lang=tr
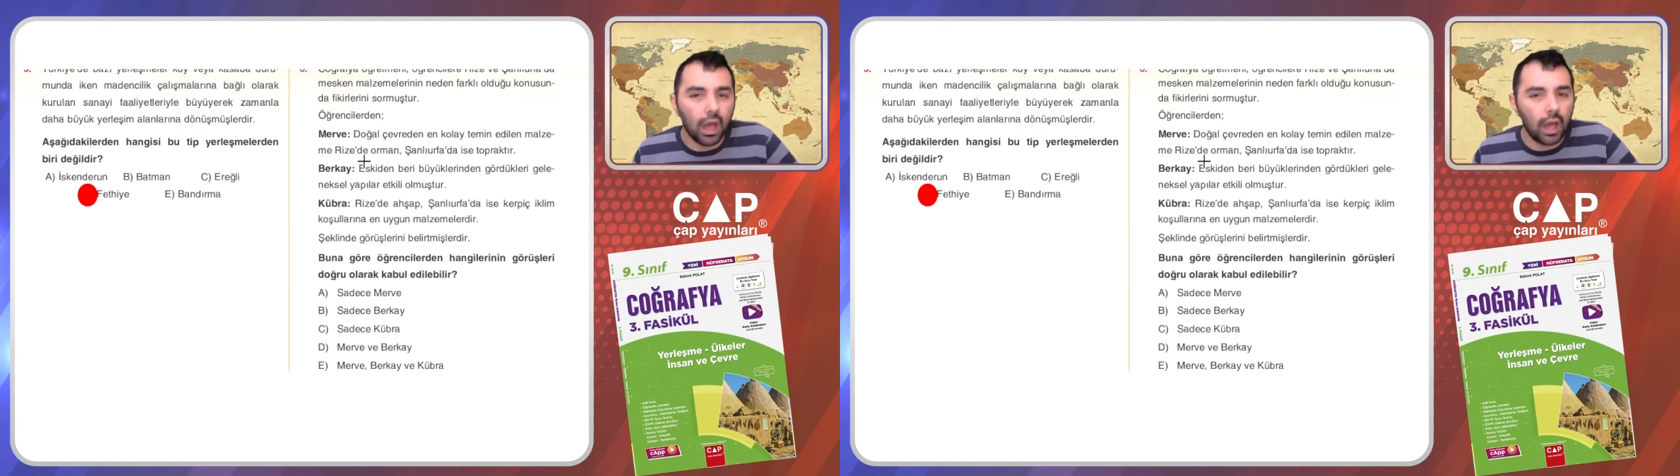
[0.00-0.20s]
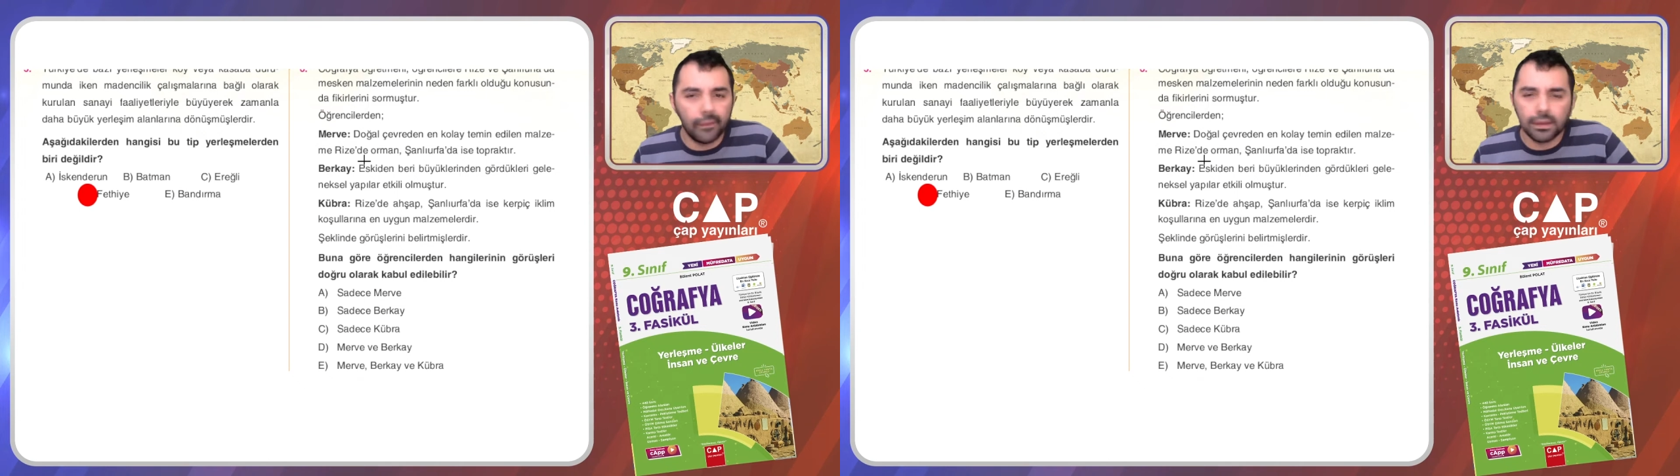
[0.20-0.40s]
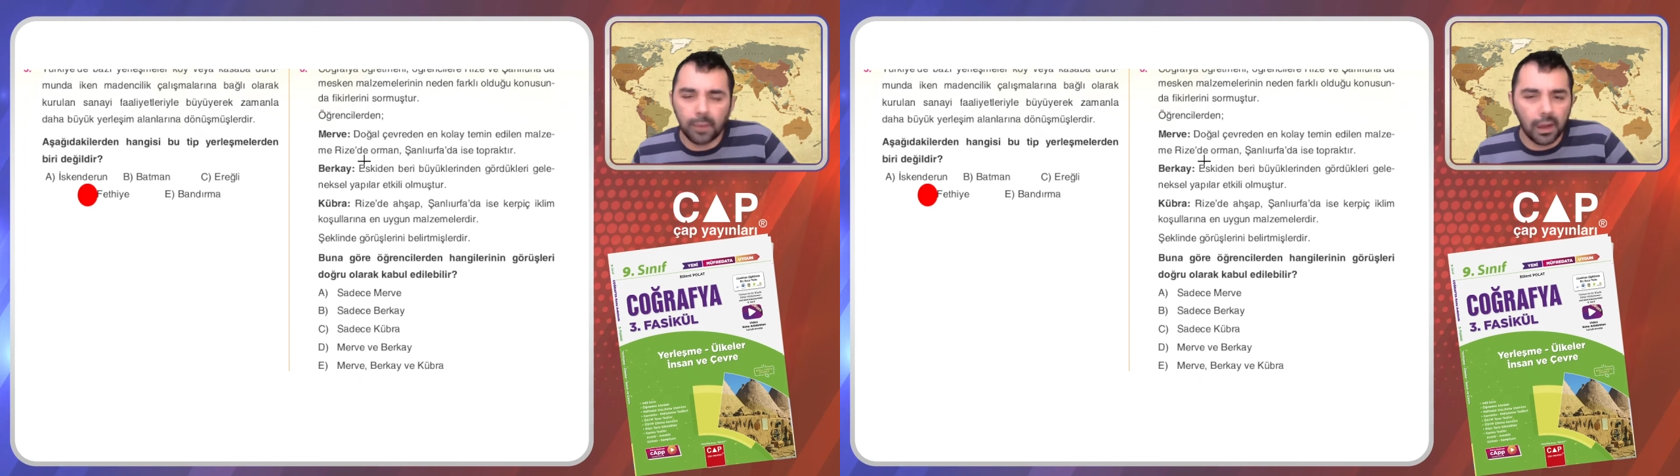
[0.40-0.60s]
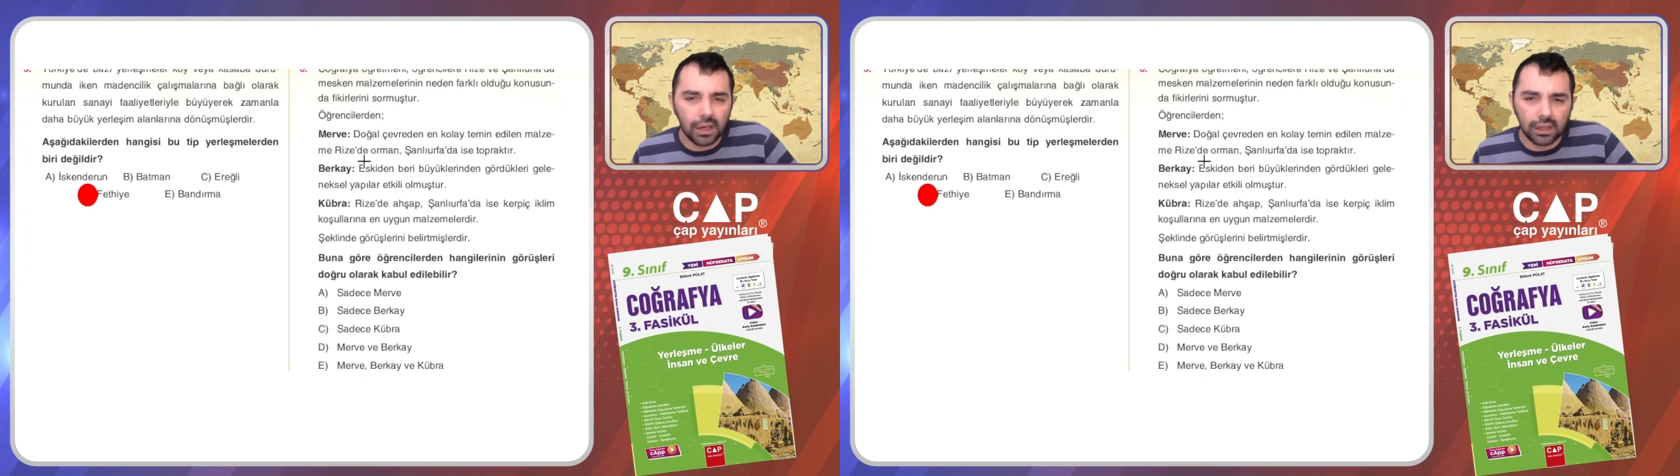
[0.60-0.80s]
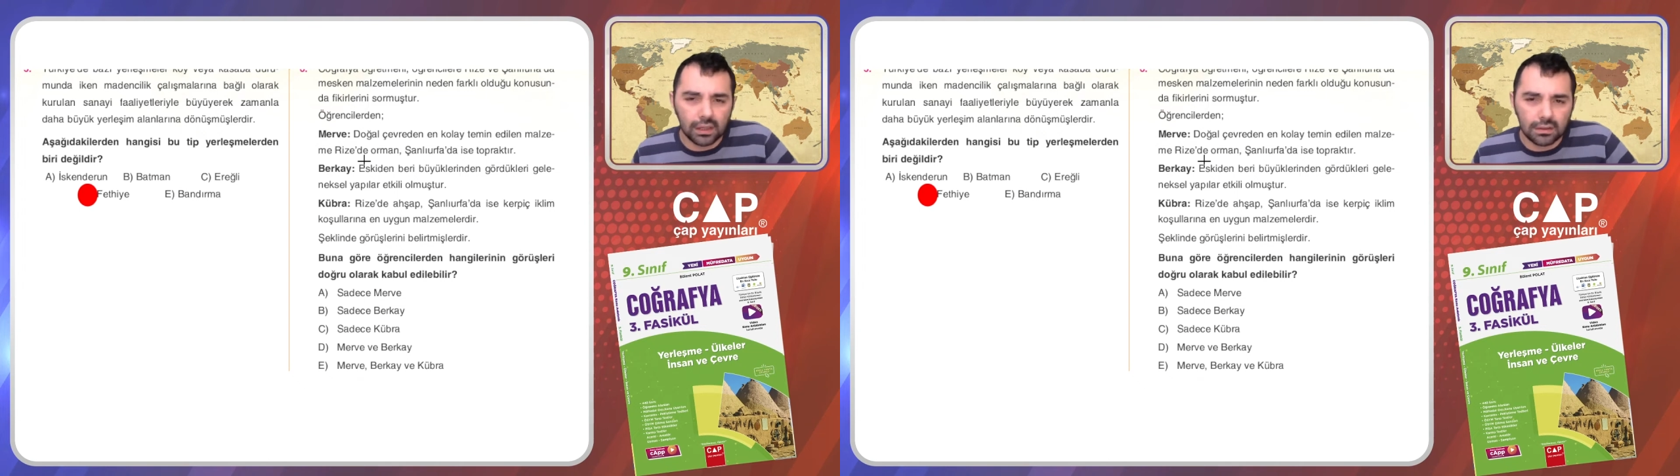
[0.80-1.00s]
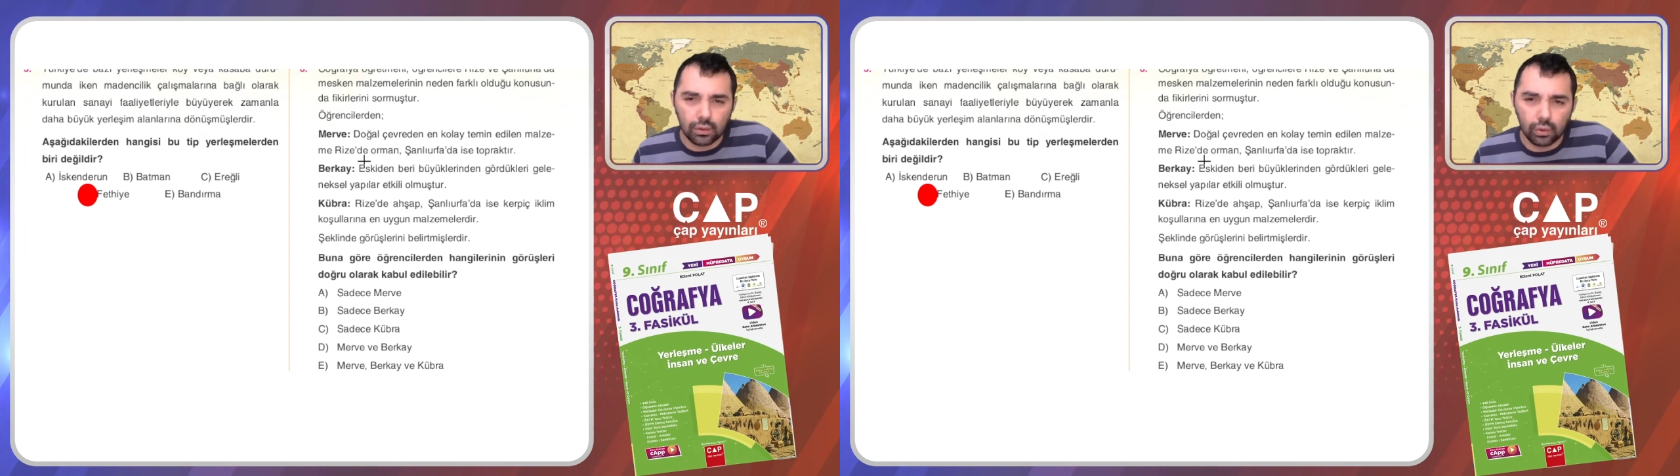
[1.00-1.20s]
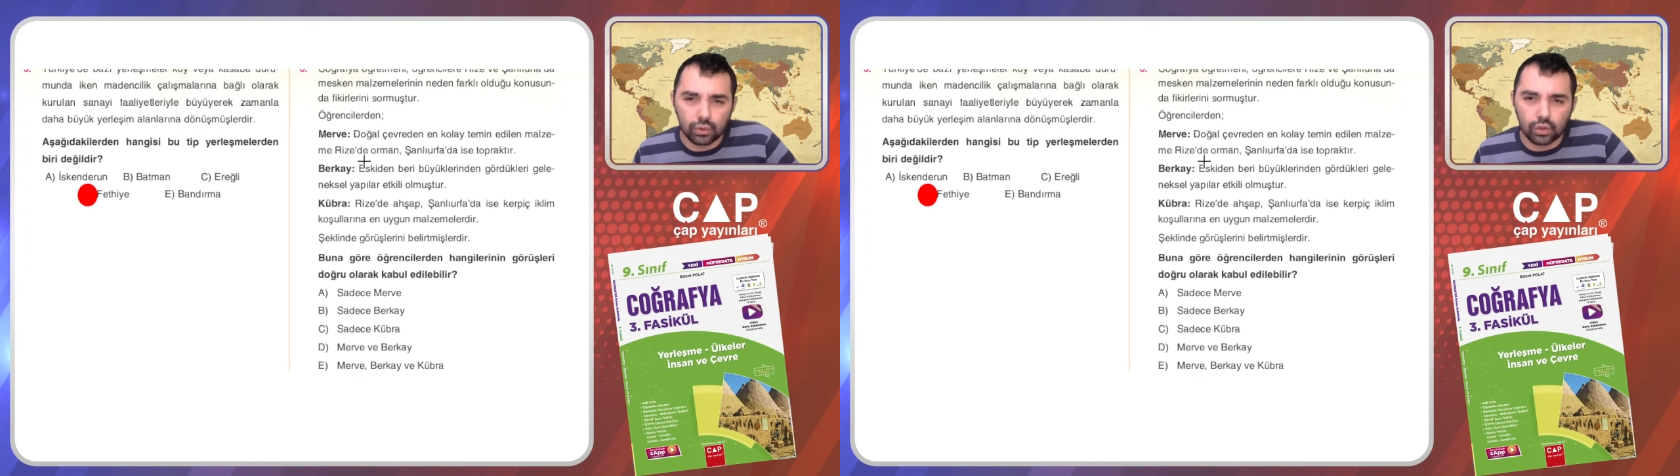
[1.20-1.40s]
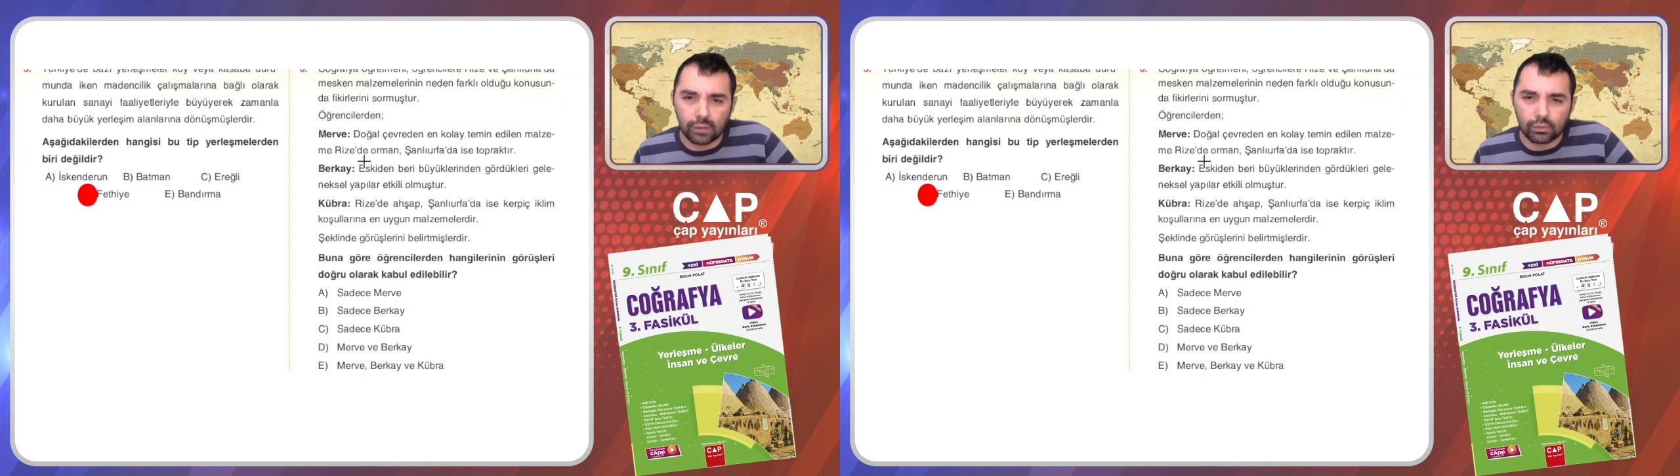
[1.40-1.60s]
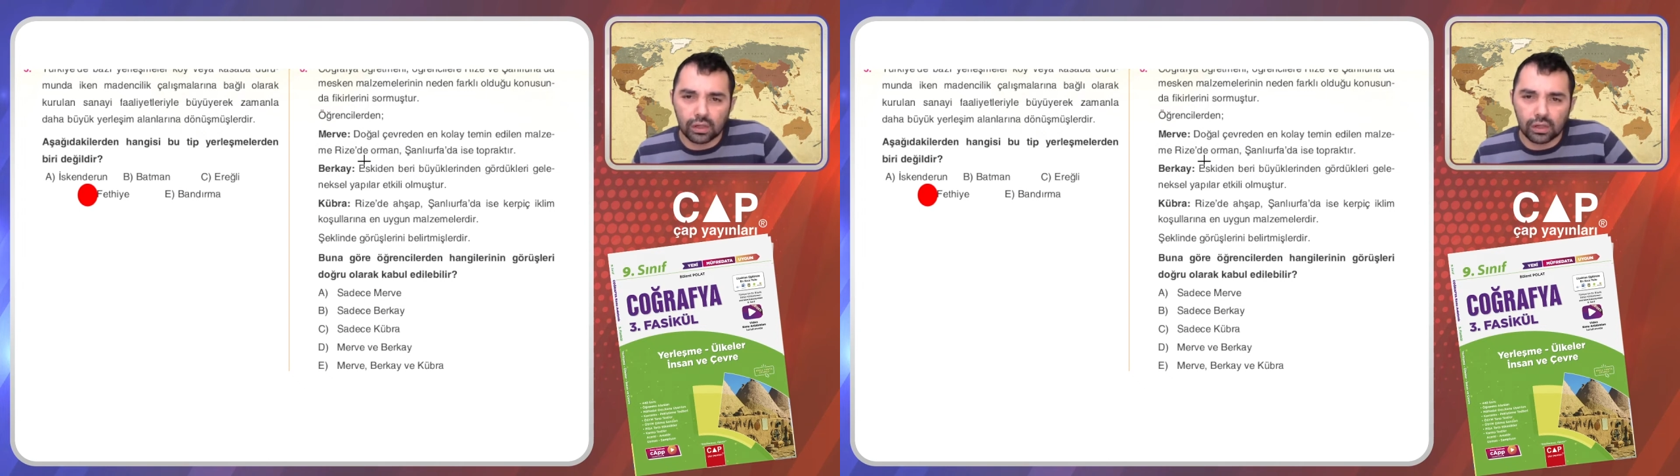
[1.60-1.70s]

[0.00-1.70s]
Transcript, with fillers: Evet Berkay da aslında doğru söylemiş